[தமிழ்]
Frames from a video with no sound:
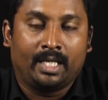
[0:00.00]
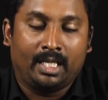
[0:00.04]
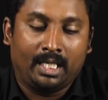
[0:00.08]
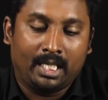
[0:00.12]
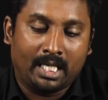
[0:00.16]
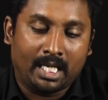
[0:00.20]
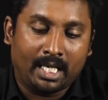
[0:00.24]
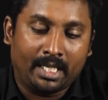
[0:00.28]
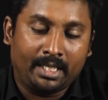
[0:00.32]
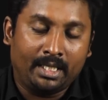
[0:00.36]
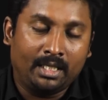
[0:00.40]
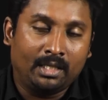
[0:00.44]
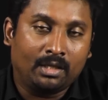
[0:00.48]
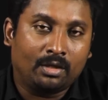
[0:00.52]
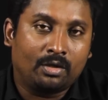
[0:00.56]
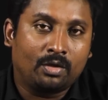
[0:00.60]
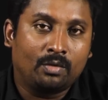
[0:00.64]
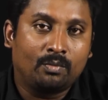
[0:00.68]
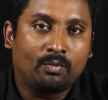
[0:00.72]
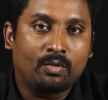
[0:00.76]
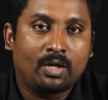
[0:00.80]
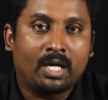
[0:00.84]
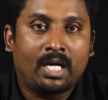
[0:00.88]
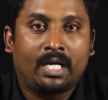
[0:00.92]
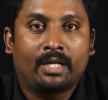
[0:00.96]
இல்லை இதுக்கு
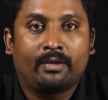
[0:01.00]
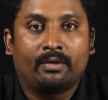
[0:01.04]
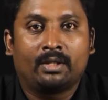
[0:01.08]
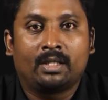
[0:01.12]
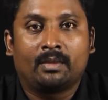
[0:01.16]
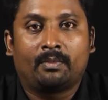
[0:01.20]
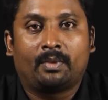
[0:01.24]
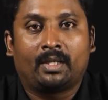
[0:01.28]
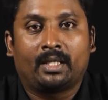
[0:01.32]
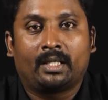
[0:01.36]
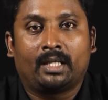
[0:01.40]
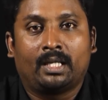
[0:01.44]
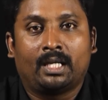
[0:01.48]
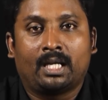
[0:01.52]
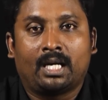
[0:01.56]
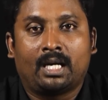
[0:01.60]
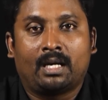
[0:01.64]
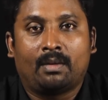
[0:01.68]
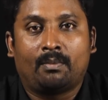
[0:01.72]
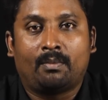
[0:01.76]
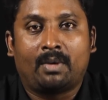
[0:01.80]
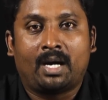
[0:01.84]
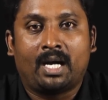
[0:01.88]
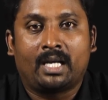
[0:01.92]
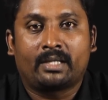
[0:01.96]
முன்னாடி வந்து பார்த்திங்கன்னா
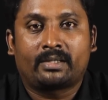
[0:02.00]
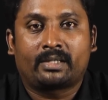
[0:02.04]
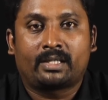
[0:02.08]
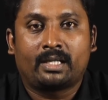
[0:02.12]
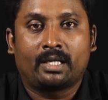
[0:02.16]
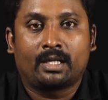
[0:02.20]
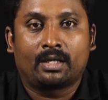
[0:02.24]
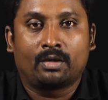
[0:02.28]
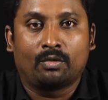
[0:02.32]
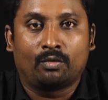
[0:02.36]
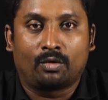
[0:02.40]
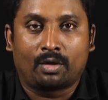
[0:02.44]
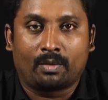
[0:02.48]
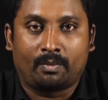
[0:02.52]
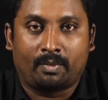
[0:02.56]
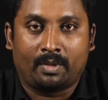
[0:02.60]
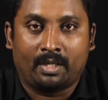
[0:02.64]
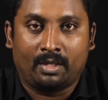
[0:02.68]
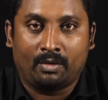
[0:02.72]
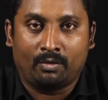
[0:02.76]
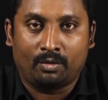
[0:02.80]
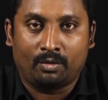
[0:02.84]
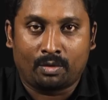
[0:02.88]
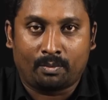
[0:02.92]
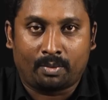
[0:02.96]
மாஸ்டர்னு ஒரு ப
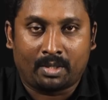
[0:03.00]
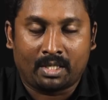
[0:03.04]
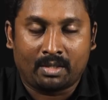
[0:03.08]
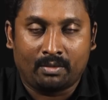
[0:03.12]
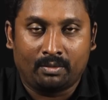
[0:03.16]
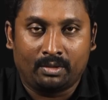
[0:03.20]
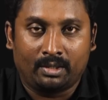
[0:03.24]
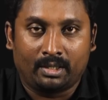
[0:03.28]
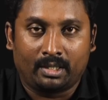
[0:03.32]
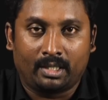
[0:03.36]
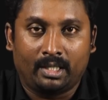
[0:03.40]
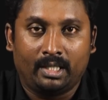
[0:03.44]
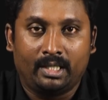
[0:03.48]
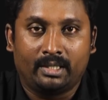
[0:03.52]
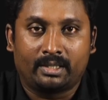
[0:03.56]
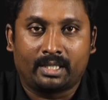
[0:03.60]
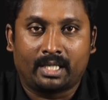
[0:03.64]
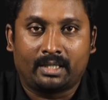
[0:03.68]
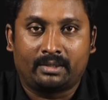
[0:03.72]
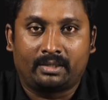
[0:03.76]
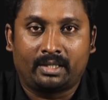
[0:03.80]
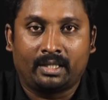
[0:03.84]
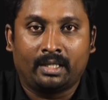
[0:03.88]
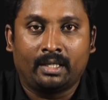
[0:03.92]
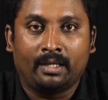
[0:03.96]
ஒரு படம் வந்து ரிலீஸ்
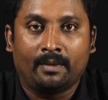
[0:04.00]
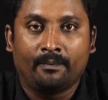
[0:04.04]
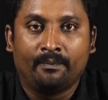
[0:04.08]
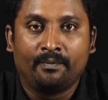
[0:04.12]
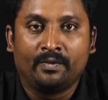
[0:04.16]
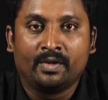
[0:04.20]
ஆச்சு